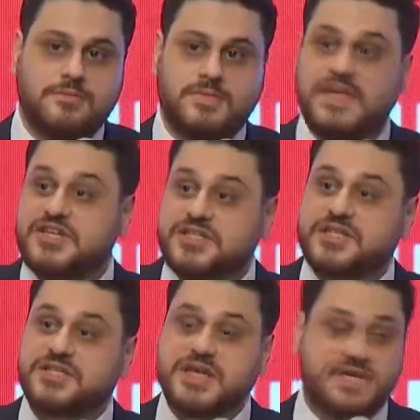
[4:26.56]

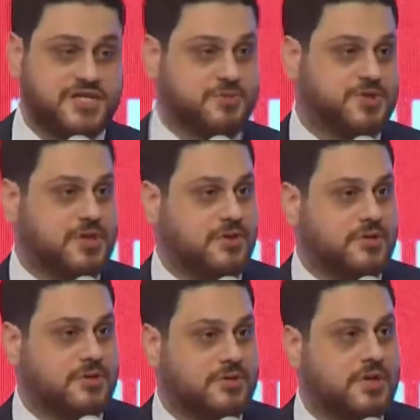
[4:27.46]
Değiştireceği hiçbir şey yok.
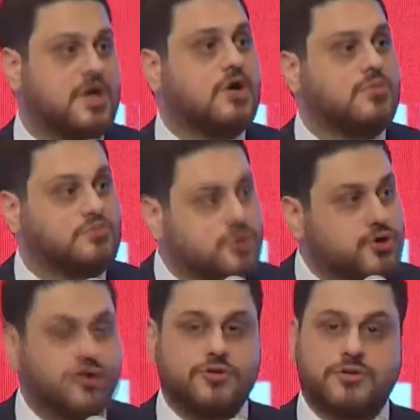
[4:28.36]

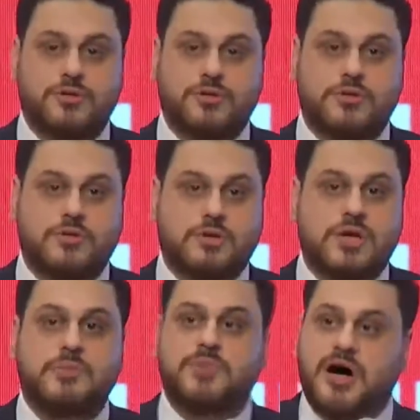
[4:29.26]
Bugün
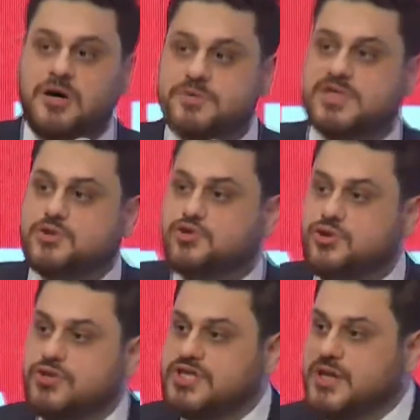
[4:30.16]
Bağımsız
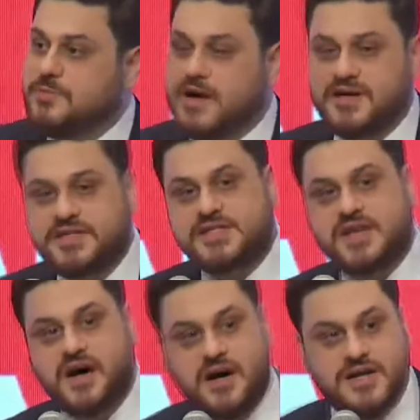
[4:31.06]
Türkiye Partisi
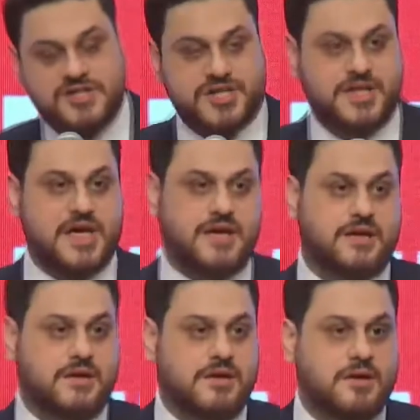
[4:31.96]
haricinde
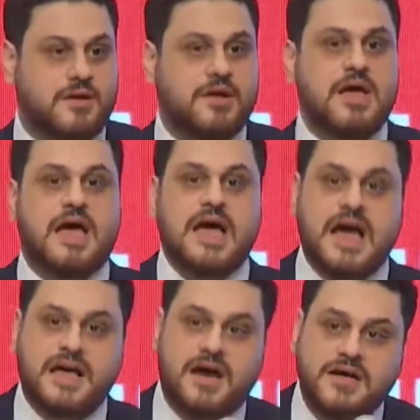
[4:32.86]

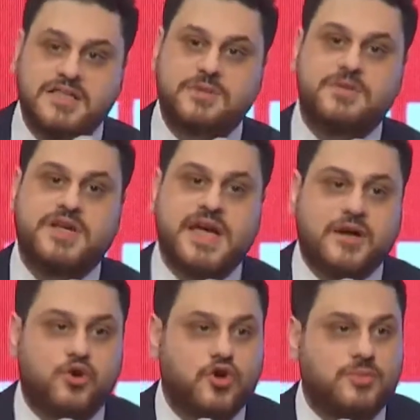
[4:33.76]
herhangi bir
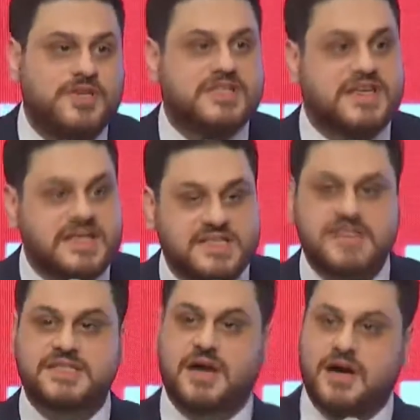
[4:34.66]
ekonomik teze
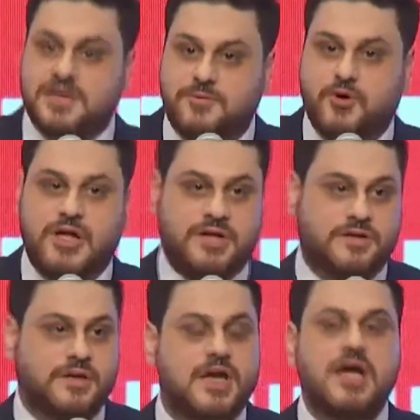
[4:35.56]
sahip olan
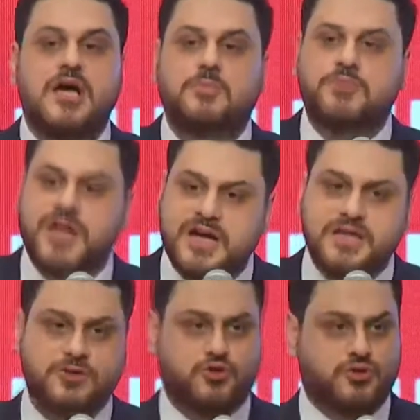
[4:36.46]

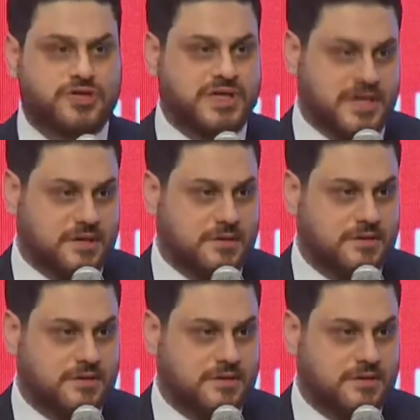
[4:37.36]
bırakın Türkiye'yi.